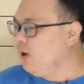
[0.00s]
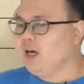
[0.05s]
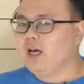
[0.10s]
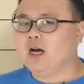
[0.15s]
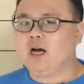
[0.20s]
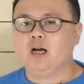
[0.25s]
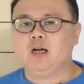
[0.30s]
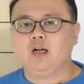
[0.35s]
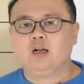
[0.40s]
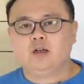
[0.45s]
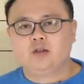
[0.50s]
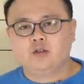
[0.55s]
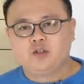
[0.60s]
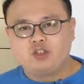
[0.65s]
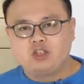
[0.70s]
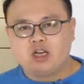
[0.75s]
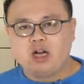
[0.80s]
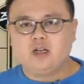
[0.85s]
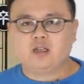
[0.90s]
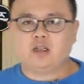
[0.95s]
位啊
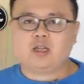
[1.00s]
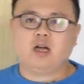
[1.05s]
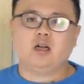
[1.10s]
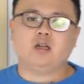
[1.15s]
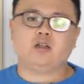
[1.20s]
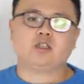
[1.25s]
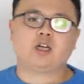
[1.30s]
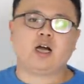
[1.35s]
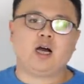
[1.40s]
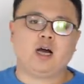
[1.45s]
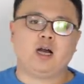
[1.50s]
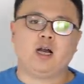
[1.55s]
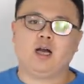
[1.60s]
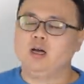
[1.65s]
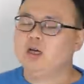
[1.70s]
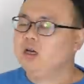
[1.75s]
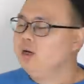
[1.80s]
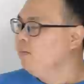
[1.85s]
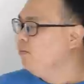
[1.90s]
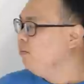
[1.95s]
相当的差了，
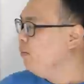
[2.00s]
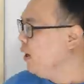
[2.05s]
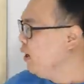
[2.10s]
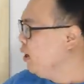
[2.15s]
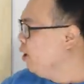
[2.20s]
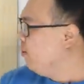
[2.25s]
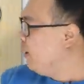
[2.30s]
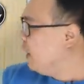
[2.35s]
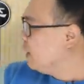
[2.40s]
没有